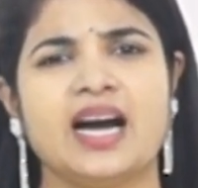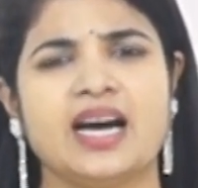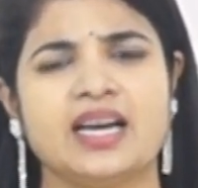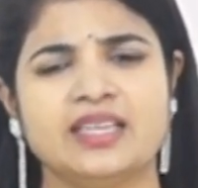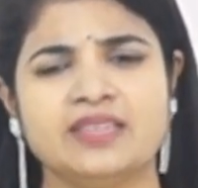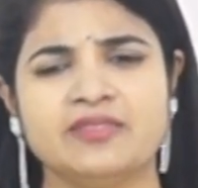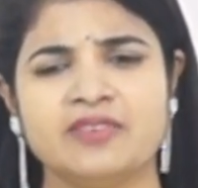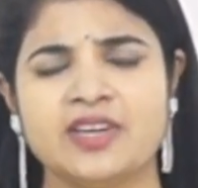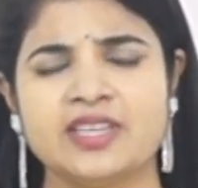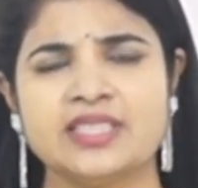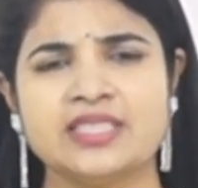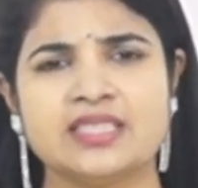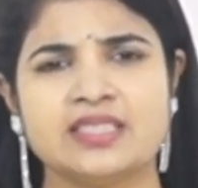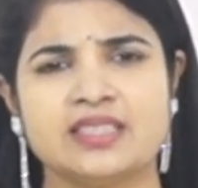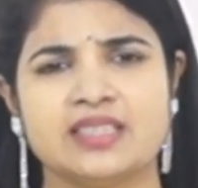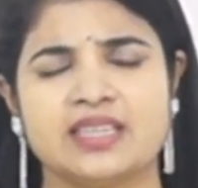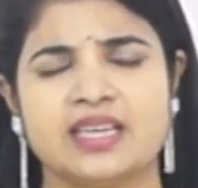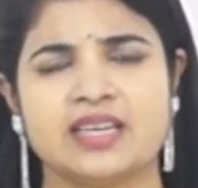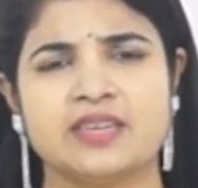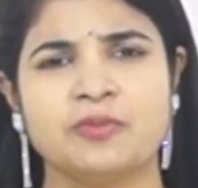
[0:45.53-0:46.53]
అన్వాంచ
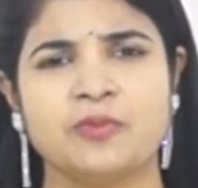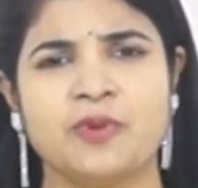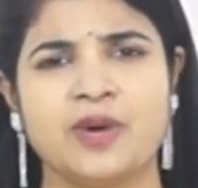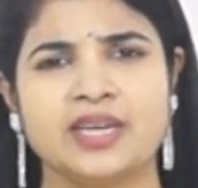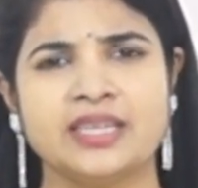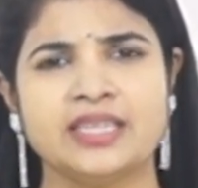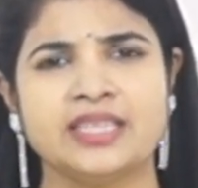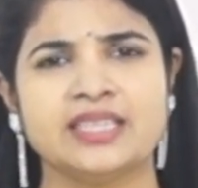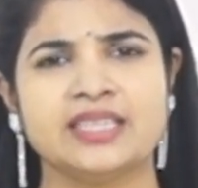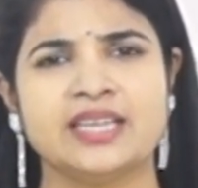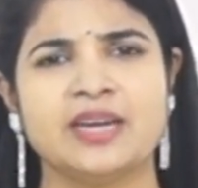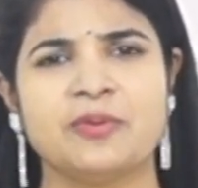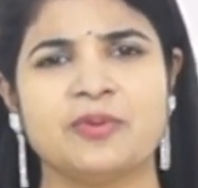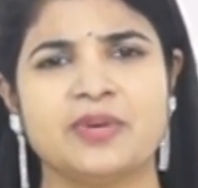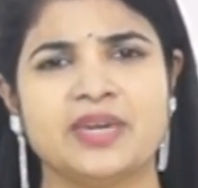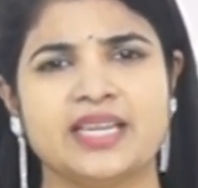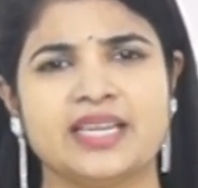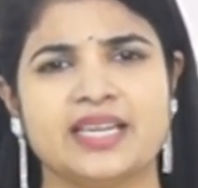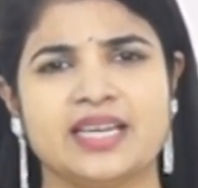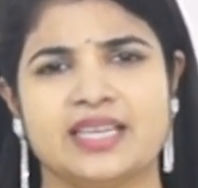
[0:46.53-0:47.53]
అన్వాంటెడ్గా
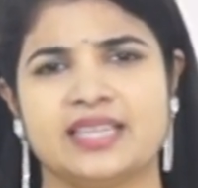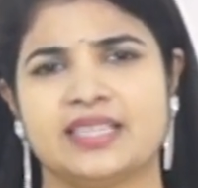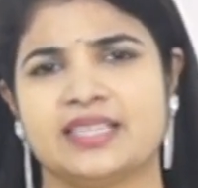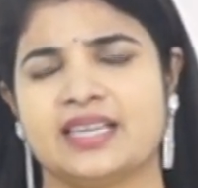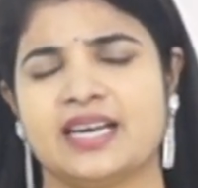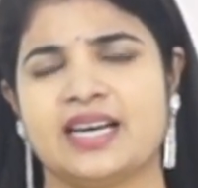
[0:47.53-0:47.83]
ఉండే కలర్